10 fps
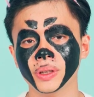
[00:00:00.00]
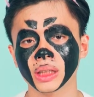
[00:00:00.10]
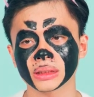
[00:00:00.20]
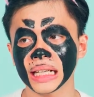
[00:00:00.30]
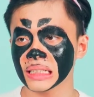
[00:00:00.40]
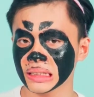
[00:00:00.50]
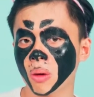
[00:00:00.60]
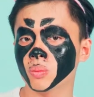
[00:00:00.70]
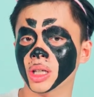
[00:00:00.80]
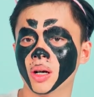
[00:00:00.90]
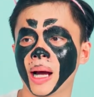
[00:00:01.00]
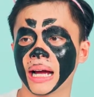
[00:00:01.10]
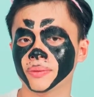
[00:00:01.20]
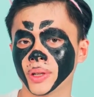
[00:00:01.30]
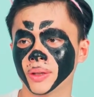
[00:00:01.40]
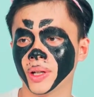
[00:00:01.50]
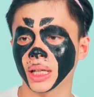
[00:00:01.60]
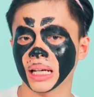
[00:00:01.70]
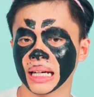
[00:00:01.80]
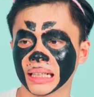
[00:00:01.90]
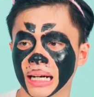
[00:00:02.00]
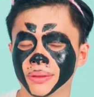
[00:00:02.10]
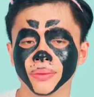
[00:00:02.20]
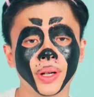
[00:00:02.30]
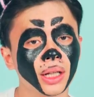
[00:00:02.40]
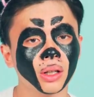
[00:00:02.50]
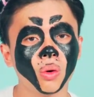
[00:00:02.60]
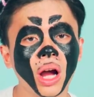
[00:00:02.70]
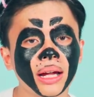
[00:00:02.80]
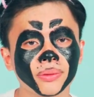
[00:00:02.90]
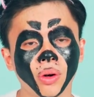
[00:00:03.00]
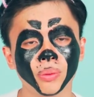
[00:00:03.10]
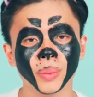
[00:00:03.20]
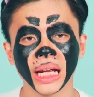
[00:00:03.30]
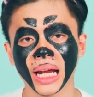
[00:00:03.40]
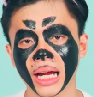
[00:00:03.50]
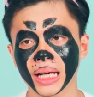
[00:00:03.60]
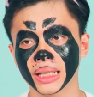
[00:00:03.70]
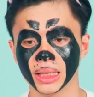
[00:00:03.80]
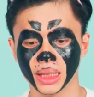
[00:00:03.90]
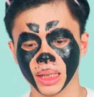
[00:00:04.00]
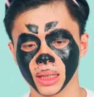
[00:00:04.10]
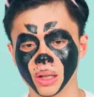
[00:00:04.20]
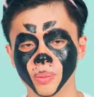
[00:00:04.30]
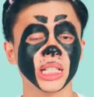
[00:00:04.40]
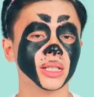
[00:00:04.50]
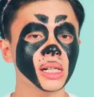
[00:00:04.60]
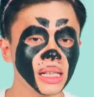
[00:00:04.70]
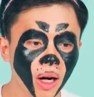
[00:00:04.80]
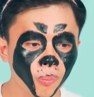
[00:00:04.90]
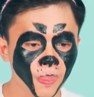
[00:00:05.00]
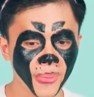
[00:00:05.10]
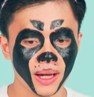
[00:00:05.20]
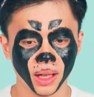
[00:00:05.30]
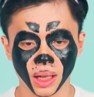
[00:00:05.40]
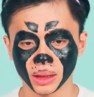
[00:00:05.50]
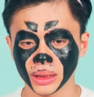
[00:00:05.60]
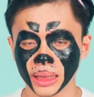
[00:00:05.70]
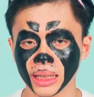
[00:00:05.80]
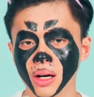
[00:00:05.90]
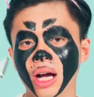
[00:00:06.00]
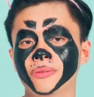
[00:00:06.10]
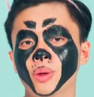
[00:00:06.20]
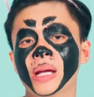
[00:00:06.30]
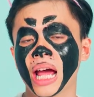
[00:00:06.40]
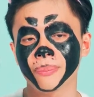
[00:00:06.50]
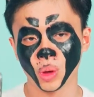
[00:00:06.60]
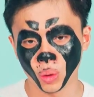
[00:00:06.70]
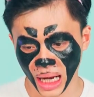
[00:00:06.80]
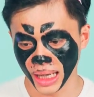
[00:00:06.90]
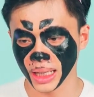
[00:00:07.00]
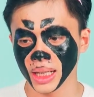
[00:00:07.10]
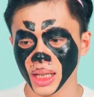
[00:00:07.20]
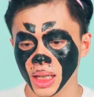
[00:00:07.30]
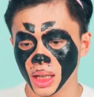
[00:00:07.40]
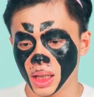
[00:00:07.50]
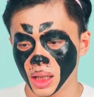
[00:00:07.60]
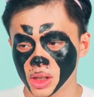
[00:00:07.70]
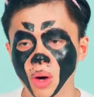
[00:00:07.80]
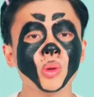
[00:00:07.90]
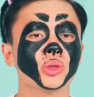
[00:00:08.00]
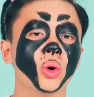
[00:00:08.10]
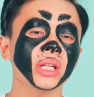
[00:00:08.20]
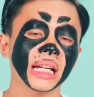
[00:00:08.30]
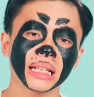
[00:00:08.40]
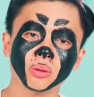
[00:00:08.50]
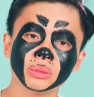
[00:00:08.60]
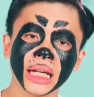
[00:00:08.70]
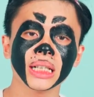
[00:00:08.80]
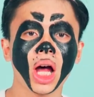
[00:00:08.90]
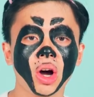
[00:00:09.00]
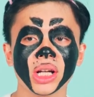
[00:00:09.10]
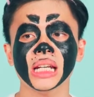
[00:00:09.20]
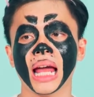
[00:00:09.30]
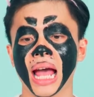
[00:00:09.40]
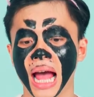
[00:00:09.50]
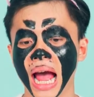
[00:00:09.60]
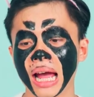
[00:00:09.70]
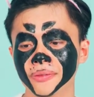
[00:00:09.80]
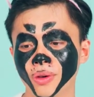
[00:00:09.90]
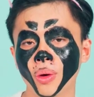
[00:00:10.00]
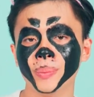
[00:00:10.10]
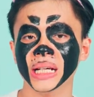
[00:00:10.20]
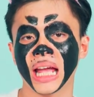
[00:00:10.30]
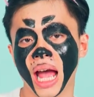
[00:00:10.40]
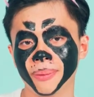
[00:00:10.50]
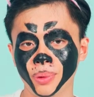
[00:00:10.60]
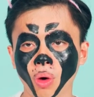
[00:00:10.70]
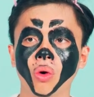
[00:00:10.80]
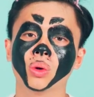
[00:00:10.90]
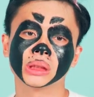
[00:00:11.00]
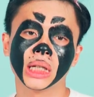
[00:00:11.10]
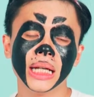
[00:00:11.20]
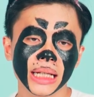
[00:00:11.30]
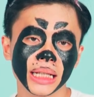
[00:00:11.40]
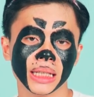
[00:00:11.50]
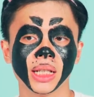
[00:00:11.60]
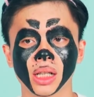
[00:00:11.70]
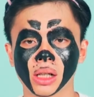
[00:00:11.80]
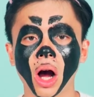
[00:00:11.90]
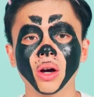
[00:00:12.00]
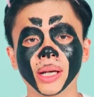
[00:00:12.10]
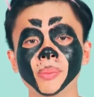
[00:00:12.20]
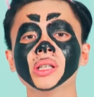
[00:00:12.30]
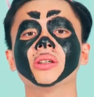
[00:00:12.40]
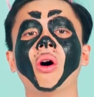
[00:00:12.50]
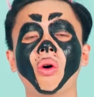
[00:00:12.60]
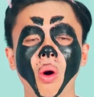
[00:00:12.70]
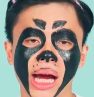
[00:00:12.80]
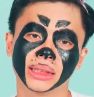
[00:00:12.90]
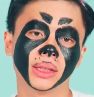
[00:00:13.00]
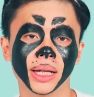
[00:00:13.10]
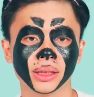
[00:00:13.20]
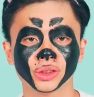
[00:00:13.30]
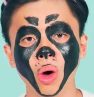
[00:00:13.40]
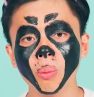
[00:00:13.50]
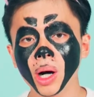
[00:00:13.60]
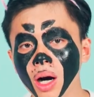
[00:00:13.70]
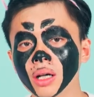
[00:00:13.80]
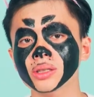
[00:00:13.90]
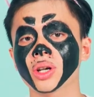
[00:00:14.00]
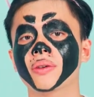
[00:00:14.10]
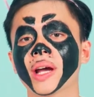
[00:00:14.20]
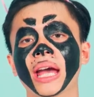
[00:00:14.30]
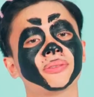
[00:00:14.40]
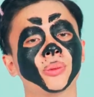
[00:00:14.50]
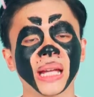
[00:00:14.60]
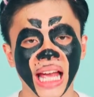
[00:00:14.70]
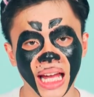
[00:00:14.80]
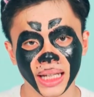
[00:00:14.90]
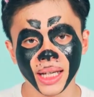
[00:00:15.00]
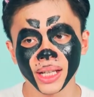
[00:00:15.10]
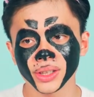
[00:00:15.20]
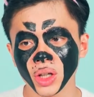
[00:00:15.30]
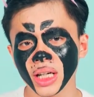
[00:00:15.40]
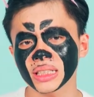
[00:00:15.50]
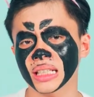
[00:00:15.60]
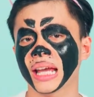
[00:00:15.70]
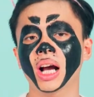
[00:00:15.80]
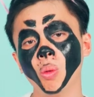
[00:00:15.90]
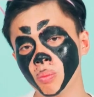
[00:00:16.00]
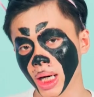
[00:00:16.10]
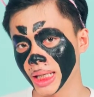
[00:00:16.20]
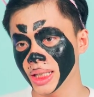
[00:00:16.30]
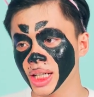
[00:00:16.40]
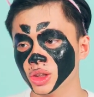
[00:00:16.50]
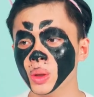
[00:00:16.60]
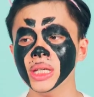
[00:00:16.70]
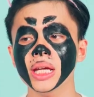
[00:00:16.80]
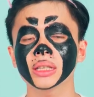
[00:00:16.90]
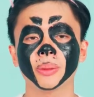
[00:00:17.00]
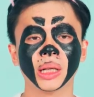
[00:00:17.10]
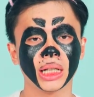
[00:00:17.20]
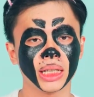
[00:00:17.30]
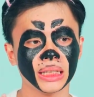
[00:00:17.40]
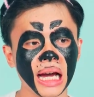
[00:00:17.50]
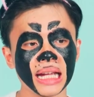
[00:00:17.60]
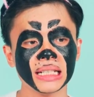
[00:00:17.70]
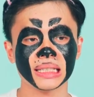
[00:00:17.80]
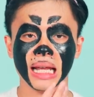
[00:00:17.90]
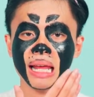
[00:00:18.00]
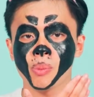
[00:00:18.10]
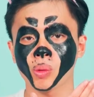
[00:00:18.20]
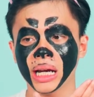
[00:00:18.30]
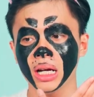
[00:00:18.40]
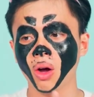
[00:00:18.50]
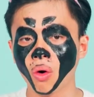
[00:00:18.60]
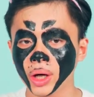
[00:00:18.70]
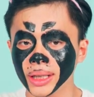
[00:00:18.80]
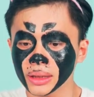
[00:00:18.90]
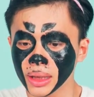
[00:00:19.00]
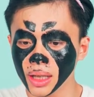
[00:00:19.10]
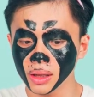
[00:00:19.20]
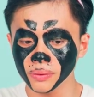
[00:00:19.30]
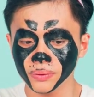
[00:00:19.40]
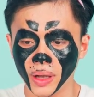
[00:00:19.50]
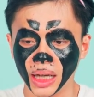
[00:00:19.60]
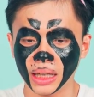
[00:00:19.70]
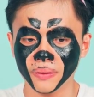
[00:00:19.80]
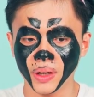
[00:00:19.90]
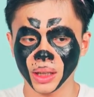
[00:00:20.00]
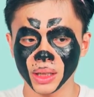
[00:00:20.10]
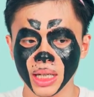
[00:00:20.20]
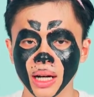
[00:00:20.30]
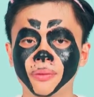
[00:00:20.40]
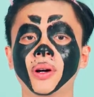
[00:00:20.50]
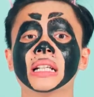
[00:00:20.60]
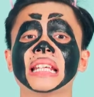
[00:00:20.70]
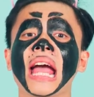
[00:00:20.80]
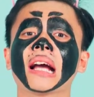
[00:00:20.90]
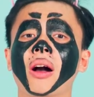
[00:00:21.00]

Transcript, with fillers: vừa test xong cho các bạn về việc là cạnh viền của iPhone 12 có bị xước hay không uh, trên cái con iPhone 12 Pro này à, có một số những cái thông tin nói là iPhone 12 Pro thì có cái mức độ hoàn thiện tốt hơn so với iPhone 12 cho nên sẽ không bị tuy nhiên thì mình nghĩ đây sẽ là một cái lỗi thiên về cái việc đó chính là phần gia